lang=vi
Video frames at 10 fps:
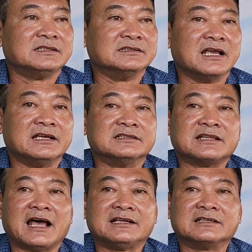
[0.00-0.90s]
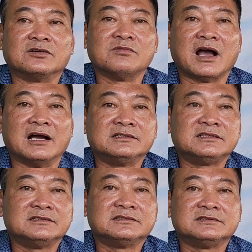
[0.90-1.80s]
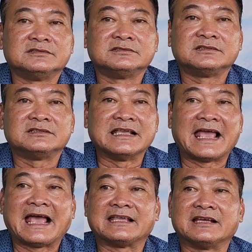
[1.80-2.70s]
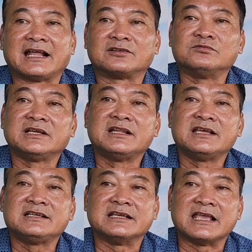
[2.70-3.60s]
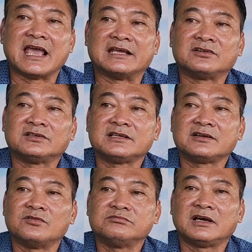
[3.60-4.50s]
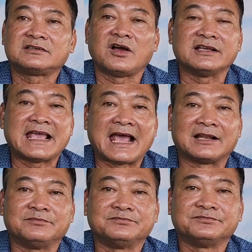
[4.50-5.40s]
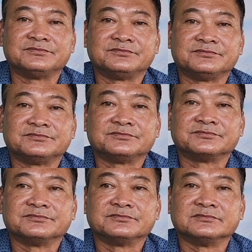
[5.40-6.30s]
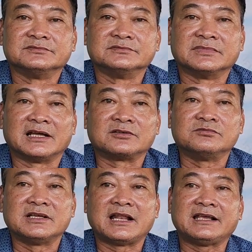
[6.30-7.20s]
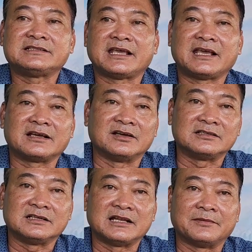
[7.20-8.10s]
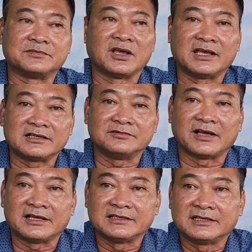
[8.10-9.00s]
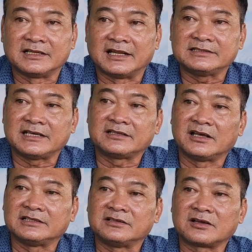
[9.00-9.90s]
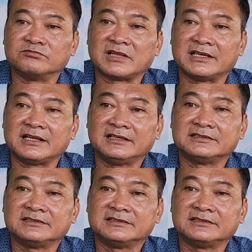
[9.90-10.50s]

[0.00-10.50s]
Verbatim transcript: giờ hiện tại thì cũng ở chứ nhà vậy anh cũng đi đi về về thôi chứ cũng ít có ở nhà lắm dạ anh cũng đi lái xe rồi anh đi làm thuê không à lái ừ. xe thuê cho công ty đó